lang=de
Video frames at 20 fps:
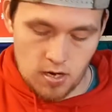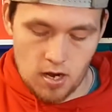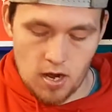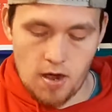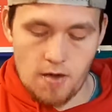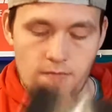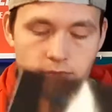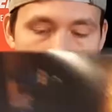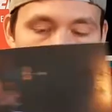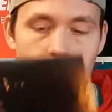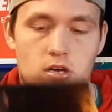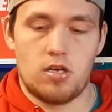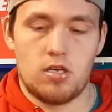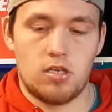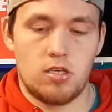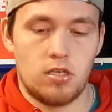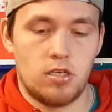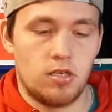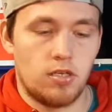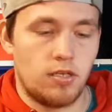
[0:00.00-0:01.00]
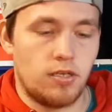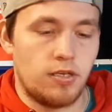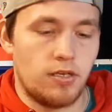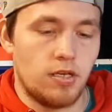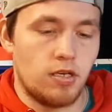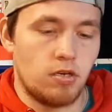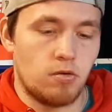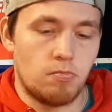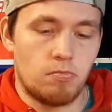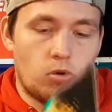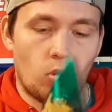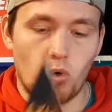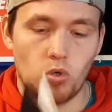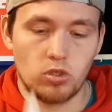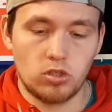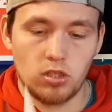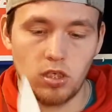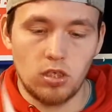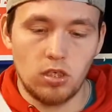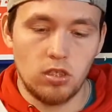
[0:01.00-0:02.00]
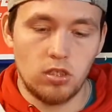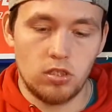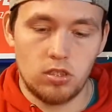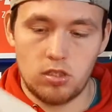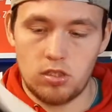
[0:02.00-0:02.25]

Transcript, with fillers: haben wir hier im Poster.